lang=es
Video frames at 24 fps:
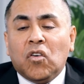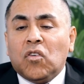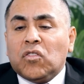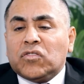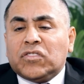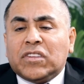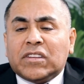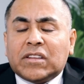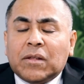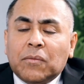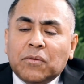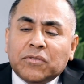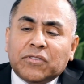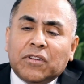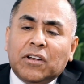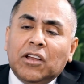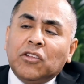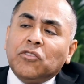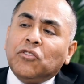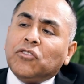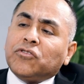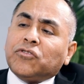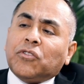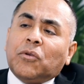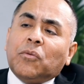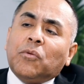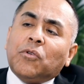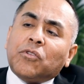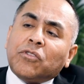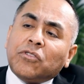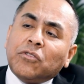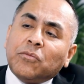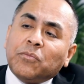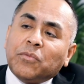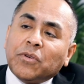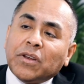O si estamos hablando de
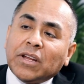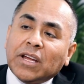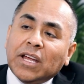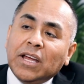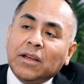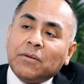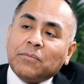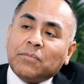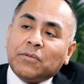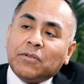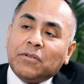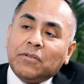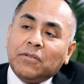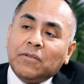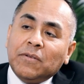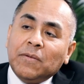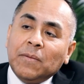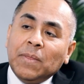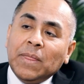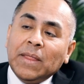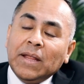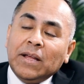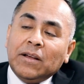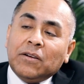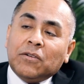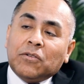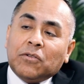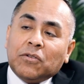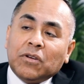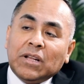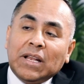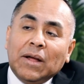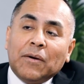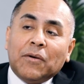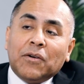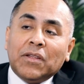soborno, por ejemplo,
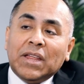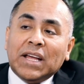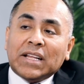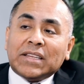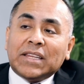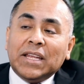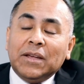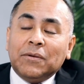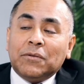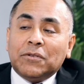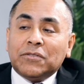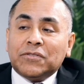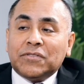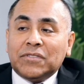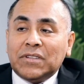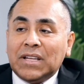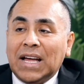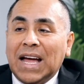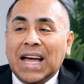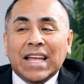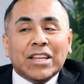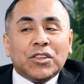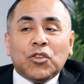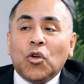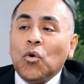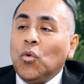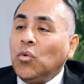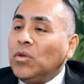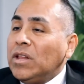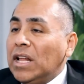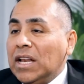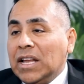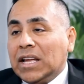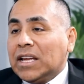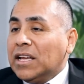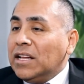o de lavado de activos, hay toda
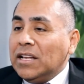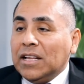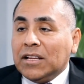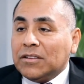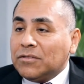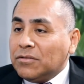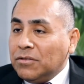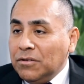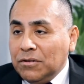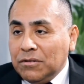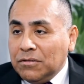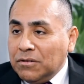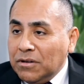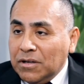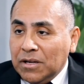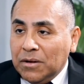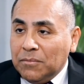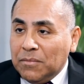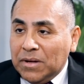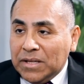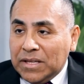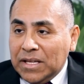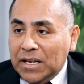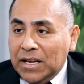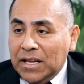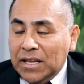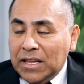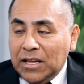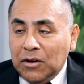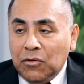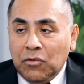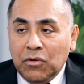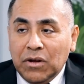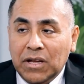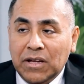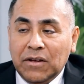una legislación en materia
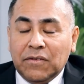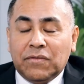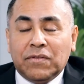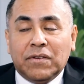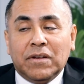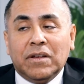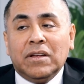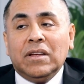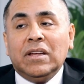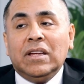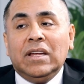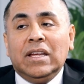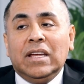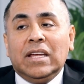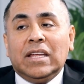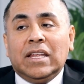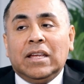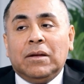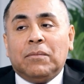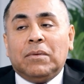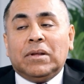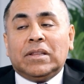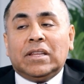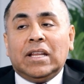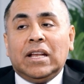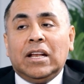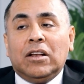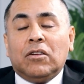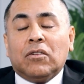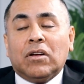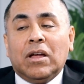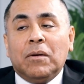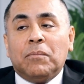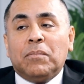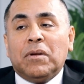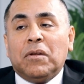de UIF y en materia de
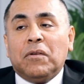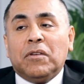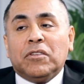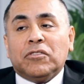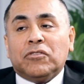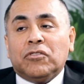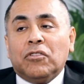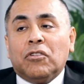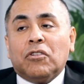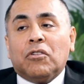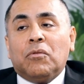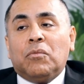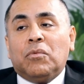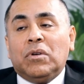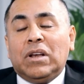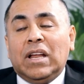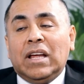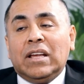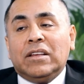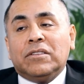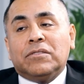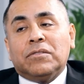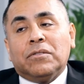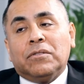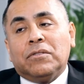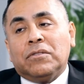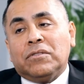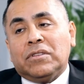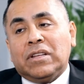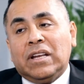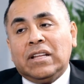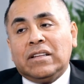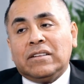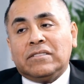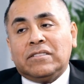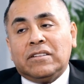lo que es prevención, como la hizo
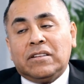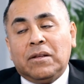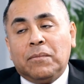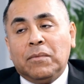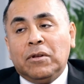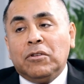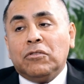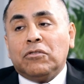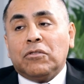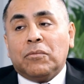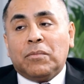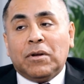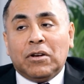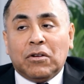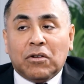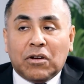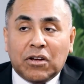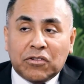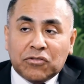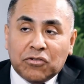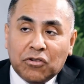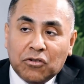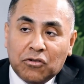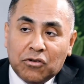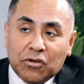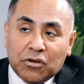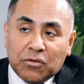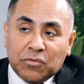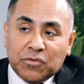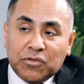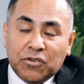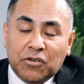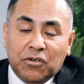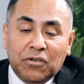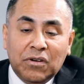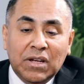37001 para los casos de
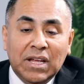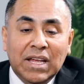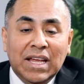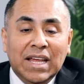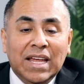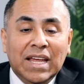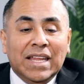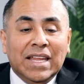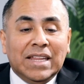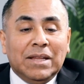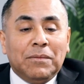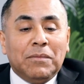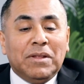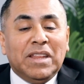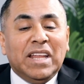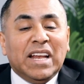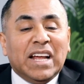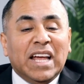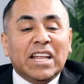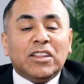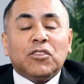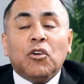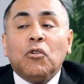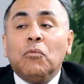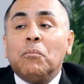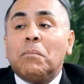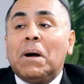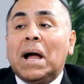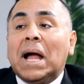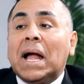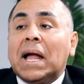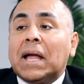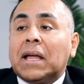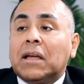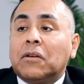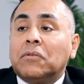corrupción, de manera que hay todo un
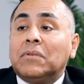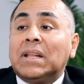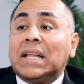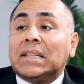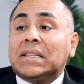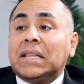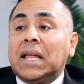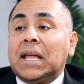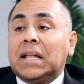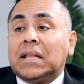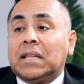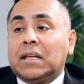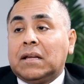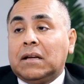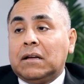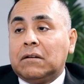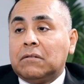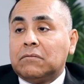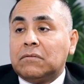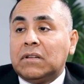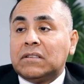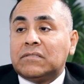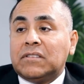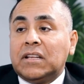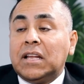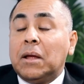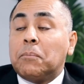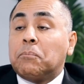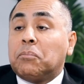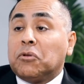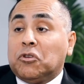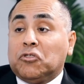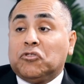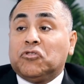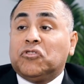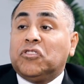bagaje, hay una técnica, una serie de
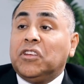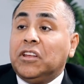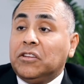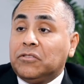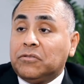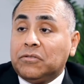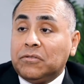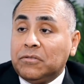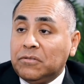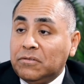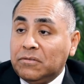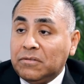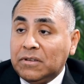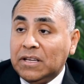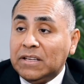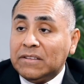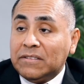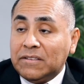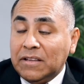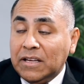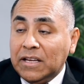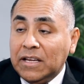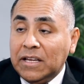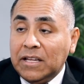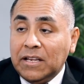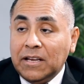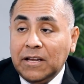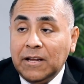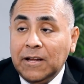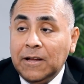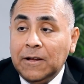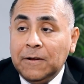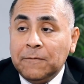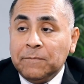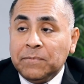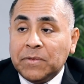procesos que seguir
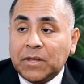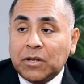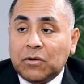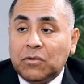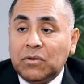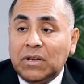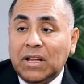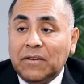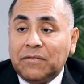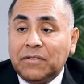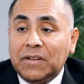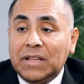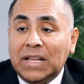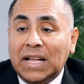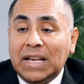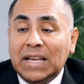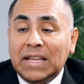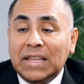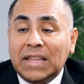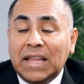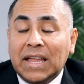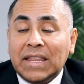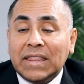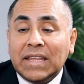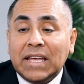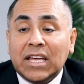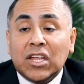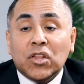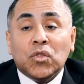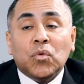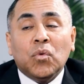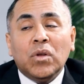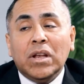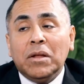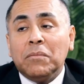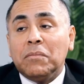con la finalidad de
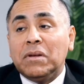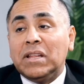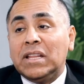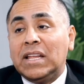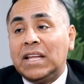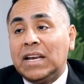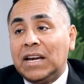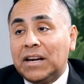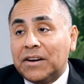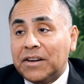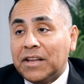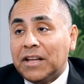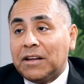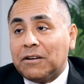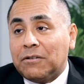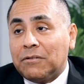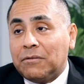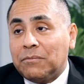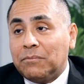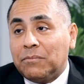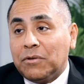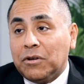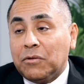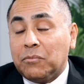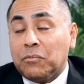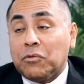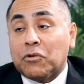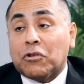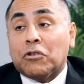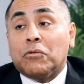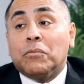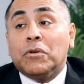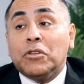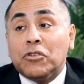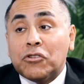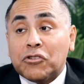no eliminar el riesgo, pero por
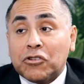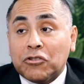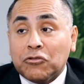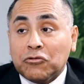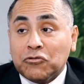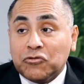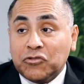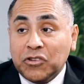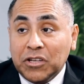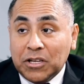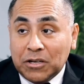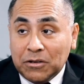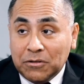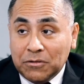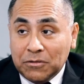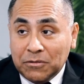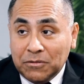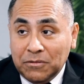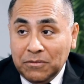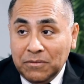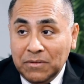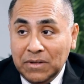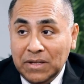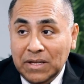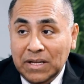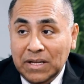lo menos reducirlo, ¿no?